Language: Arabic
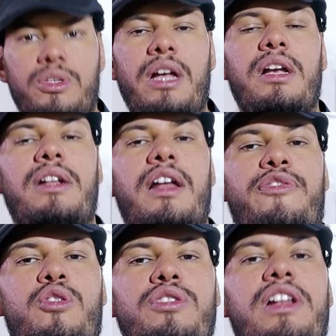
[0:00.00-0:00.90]
ودحين على
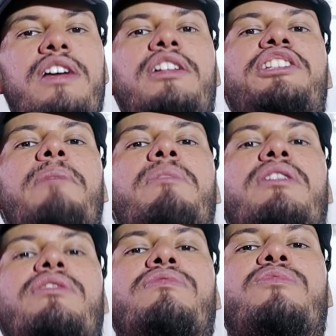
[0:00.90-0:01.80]
الفرن لين
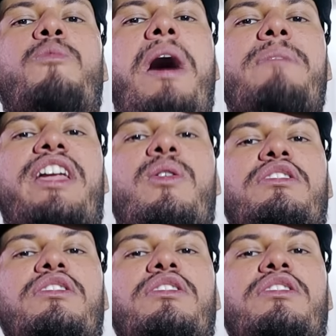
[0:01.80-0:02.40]
تقمر وبعمك يا